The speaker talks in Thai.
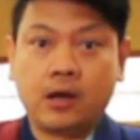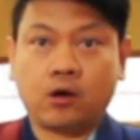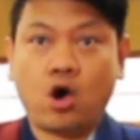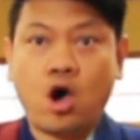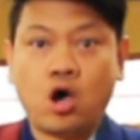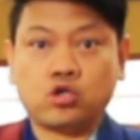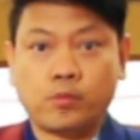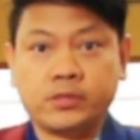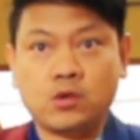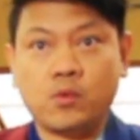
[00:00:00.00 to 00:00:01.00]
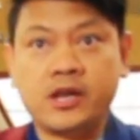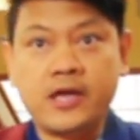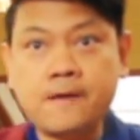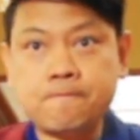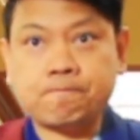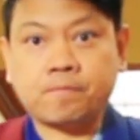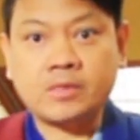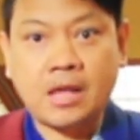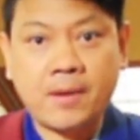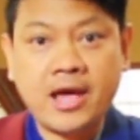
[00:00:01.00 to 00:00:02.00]
แล้วก็จนมาถึงวันนี้
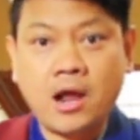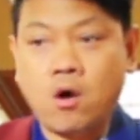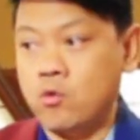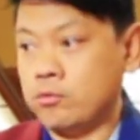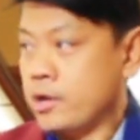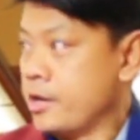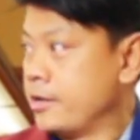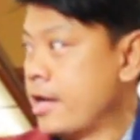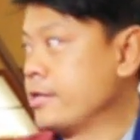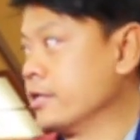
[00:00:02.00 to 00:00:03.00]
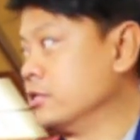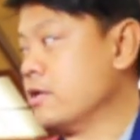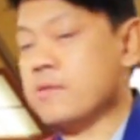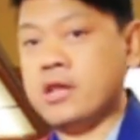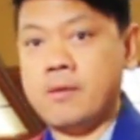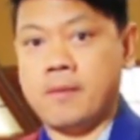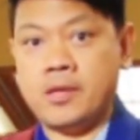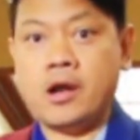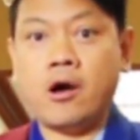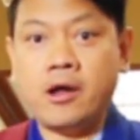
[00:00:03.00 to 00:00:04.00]
ทำให้เราได้เจอทริปดี ๆ แบบ
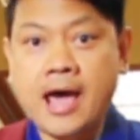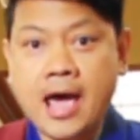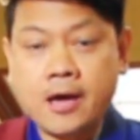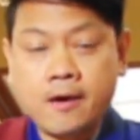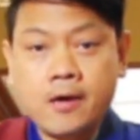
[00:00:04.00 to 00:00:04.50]
นี้ แล้วก็ได้